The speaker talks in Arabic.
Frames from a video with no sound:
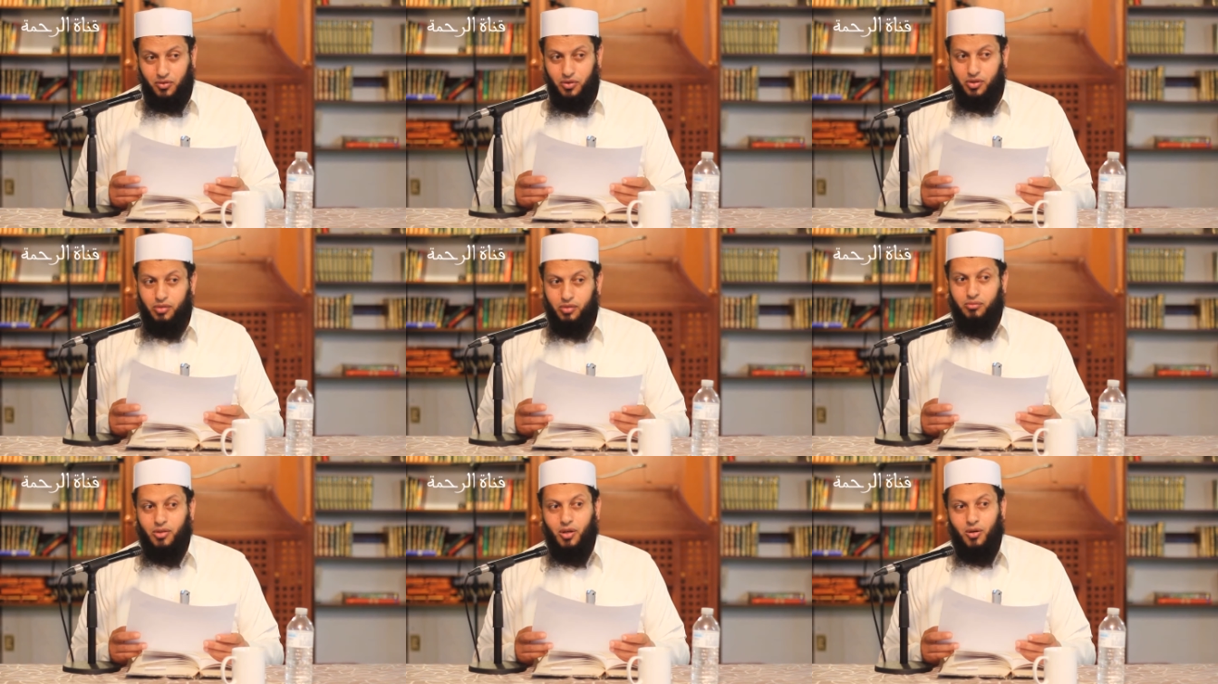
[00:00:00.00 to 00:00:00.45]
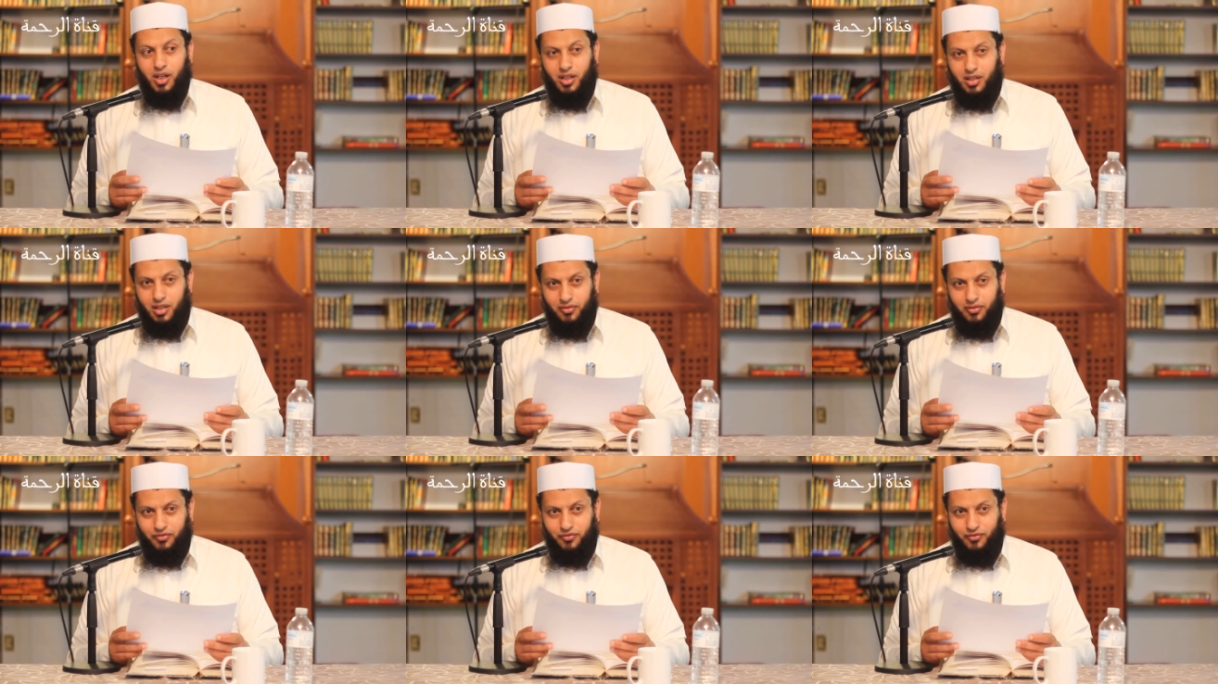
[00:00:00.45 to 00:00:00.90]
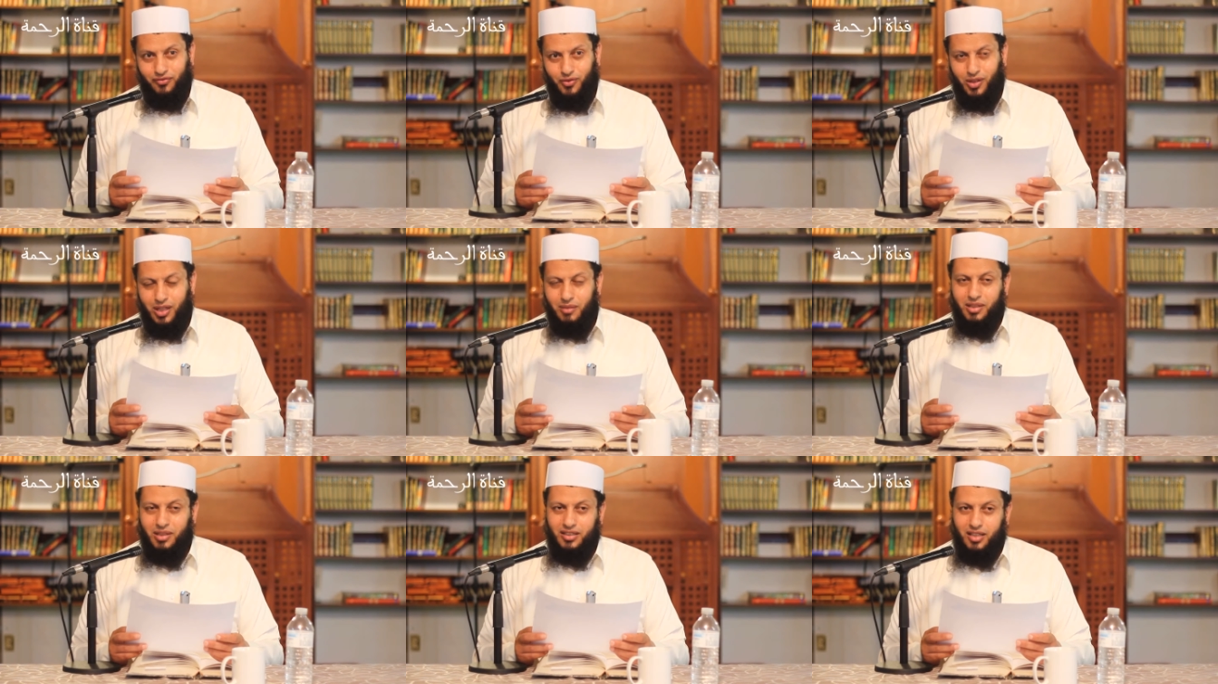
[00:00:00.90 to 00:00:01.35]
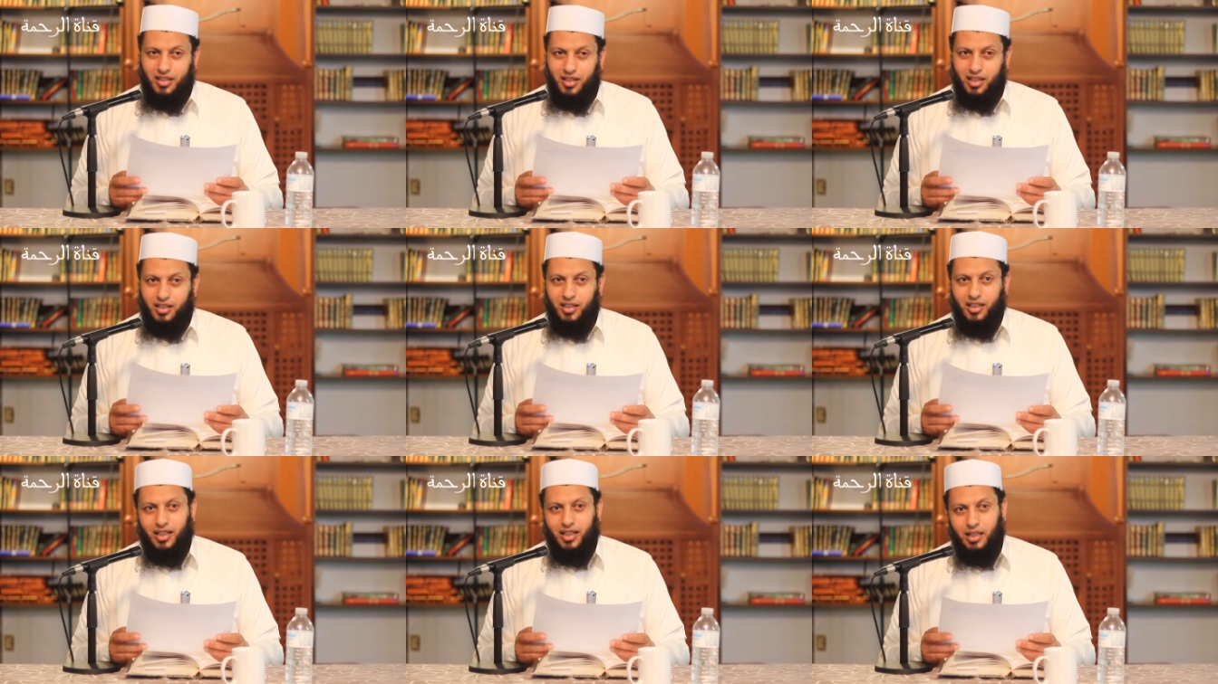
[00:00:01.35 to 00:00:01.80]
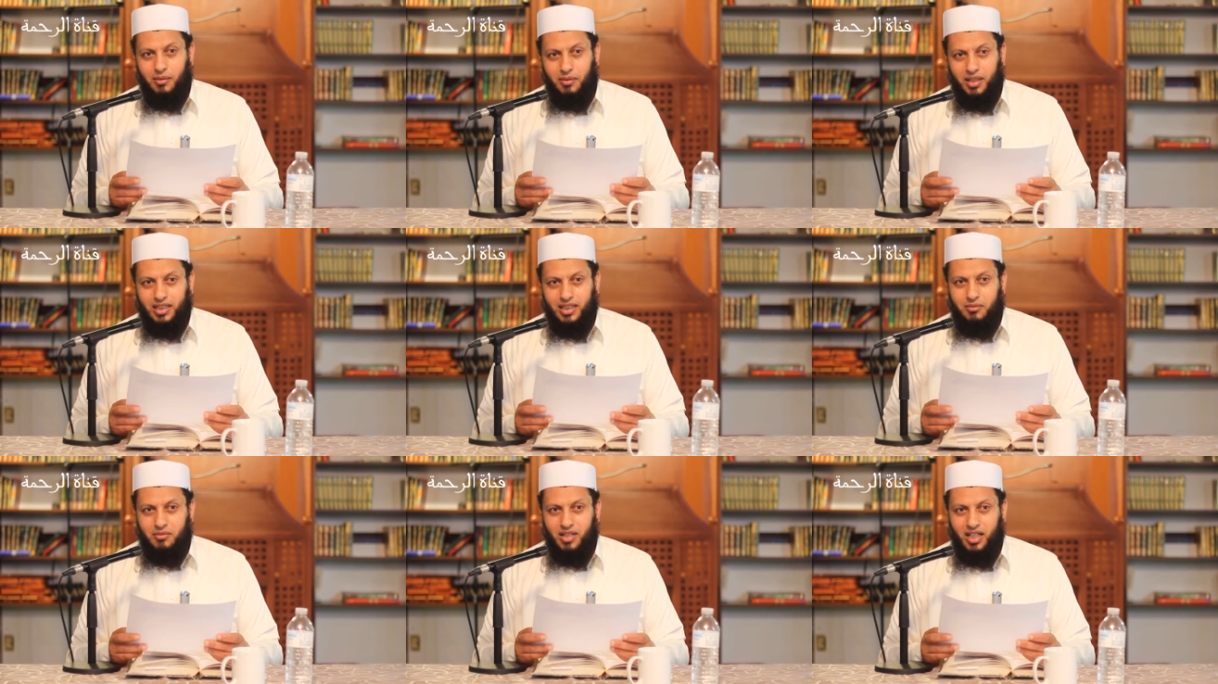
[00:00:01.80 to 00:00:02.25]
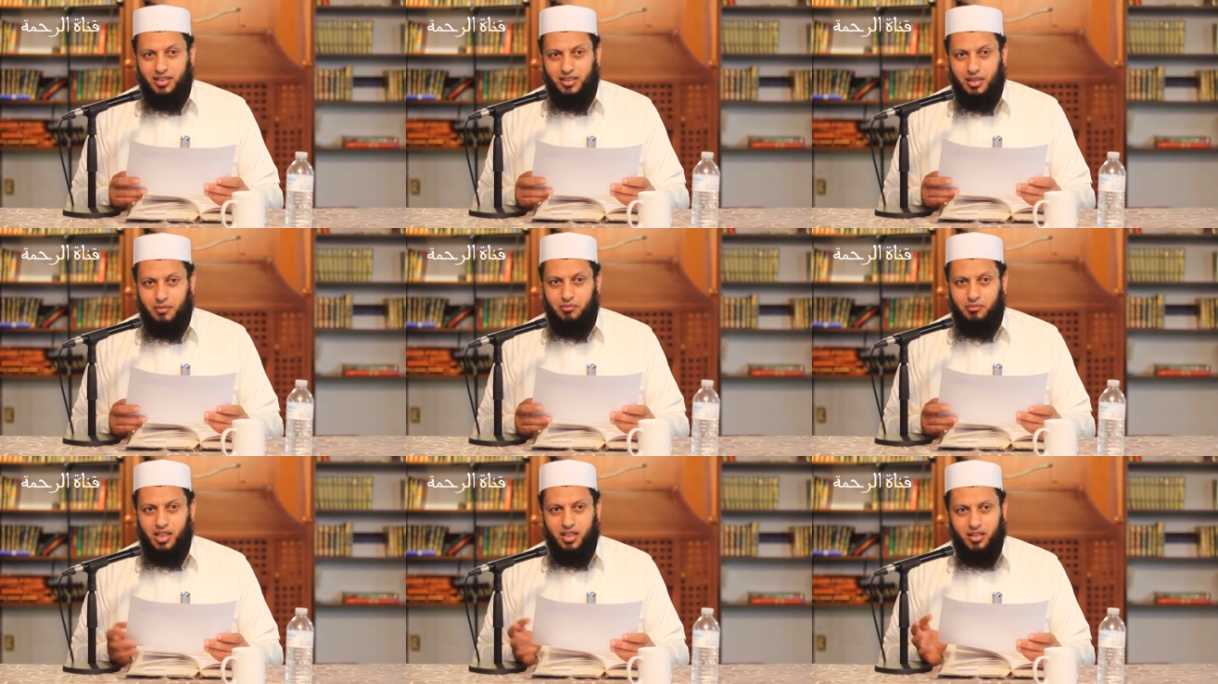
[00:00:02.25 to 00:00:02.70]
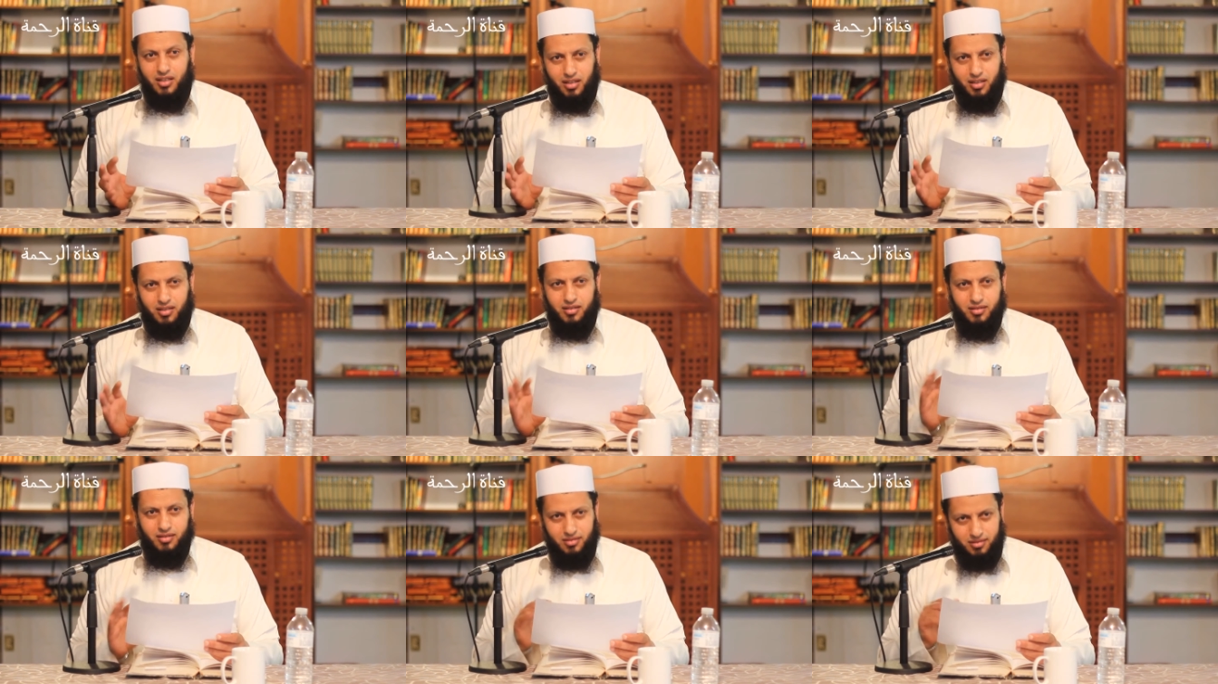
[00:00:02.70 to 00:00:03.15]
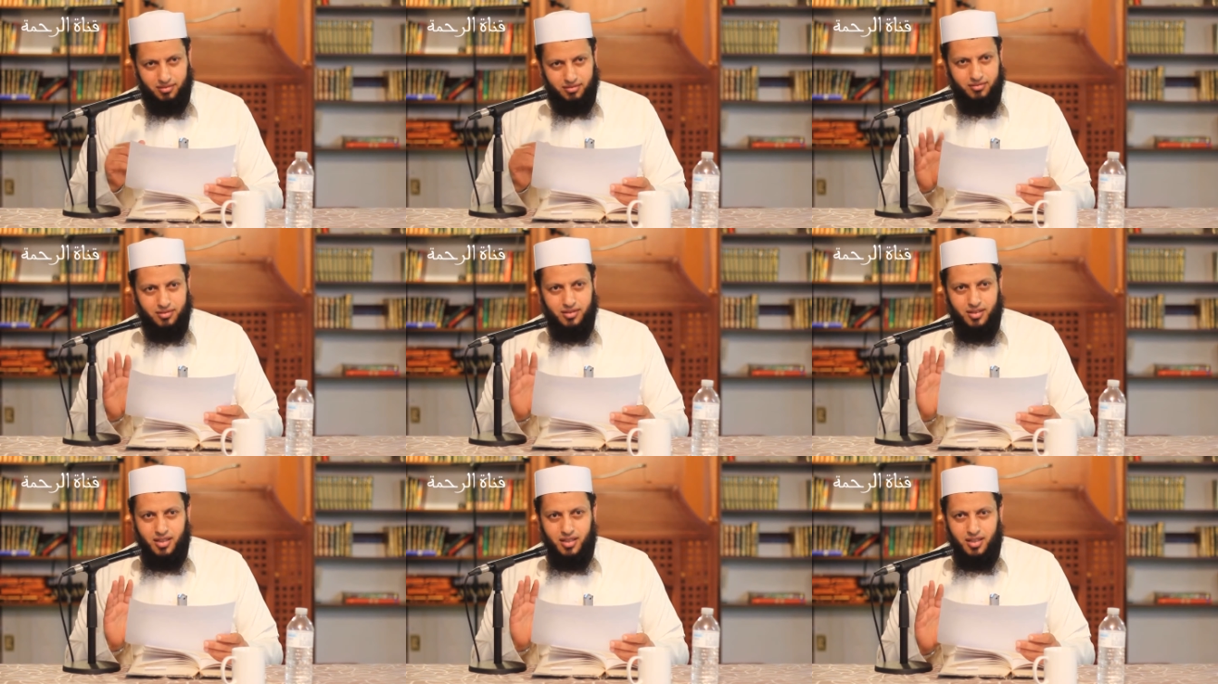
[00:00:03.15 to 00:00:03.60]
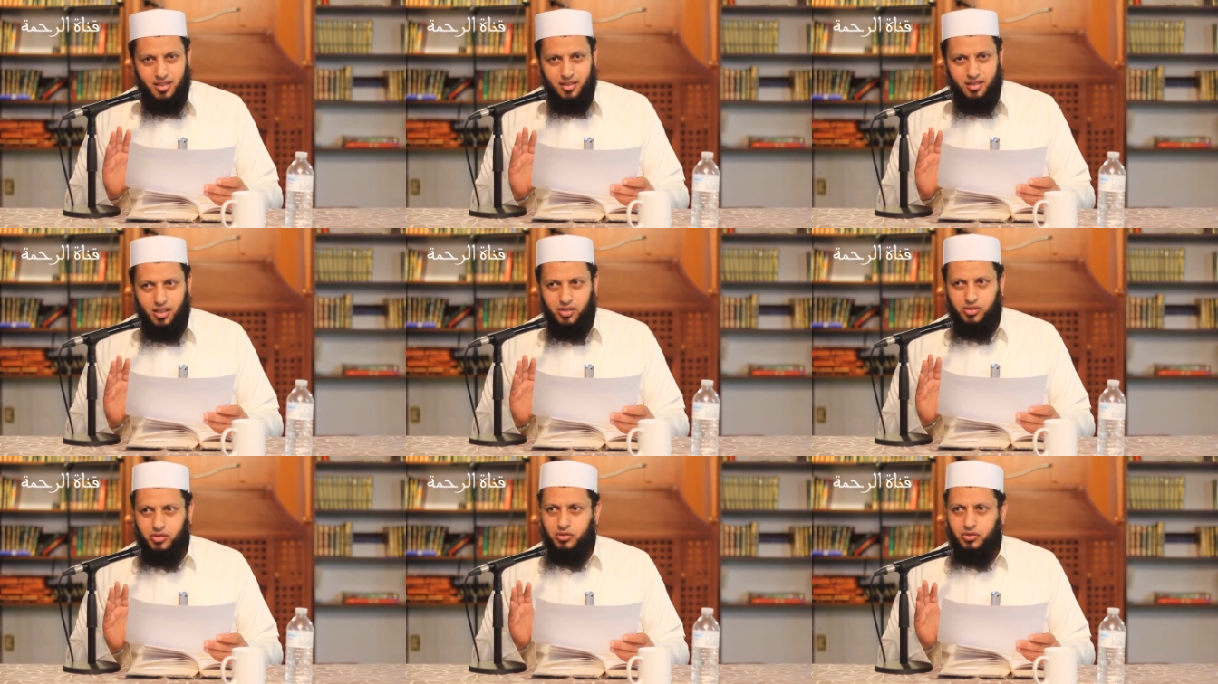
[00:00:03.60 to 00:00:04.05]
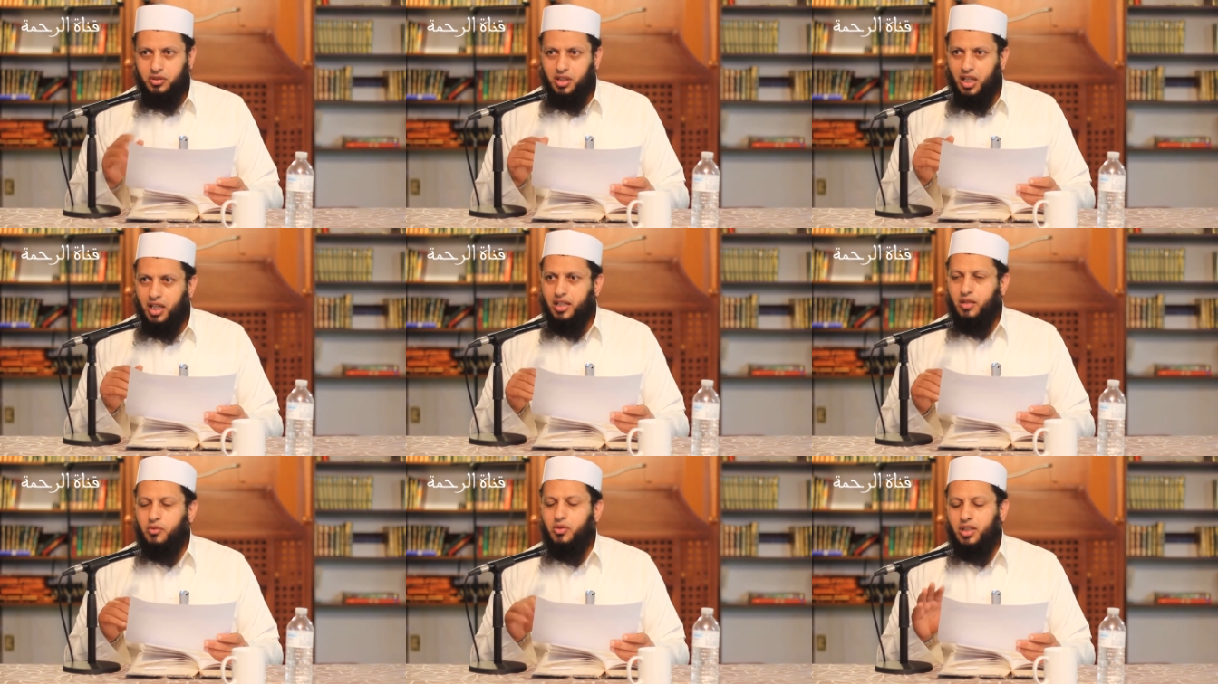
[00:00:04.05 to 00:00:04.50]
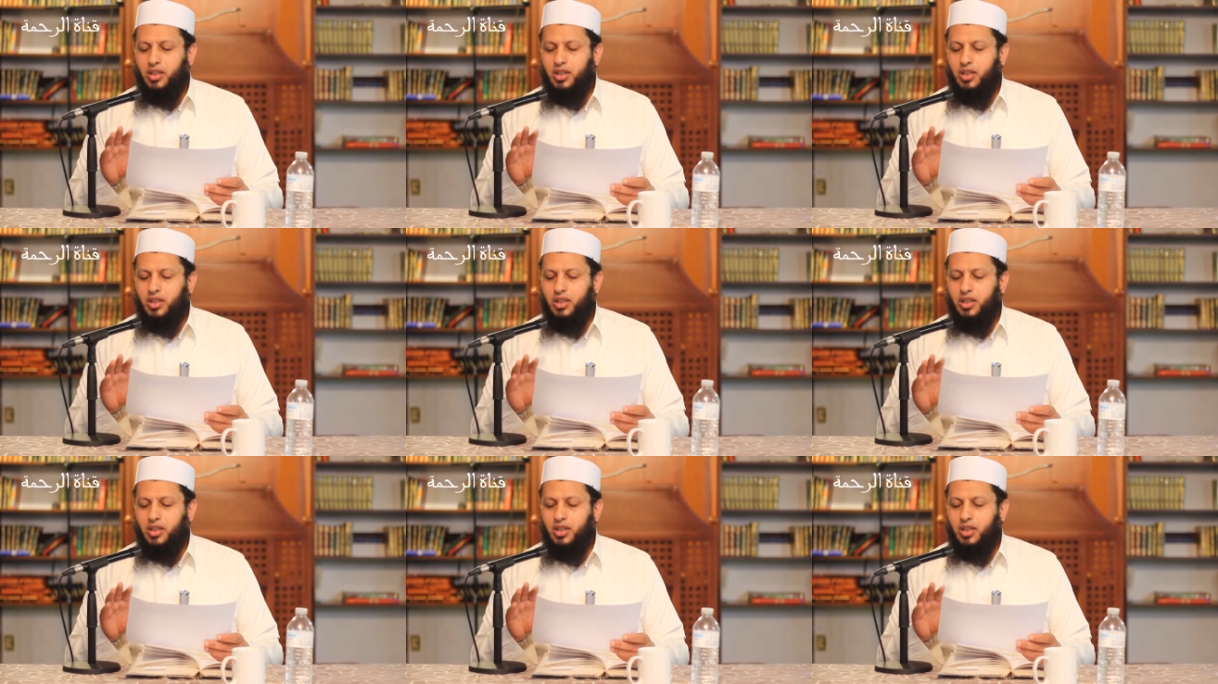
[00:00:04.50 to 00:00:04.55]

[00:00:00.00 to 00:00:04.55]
ثم وقف ولم يتذكر إلا بعدما أتمه خلاص يسقط هذا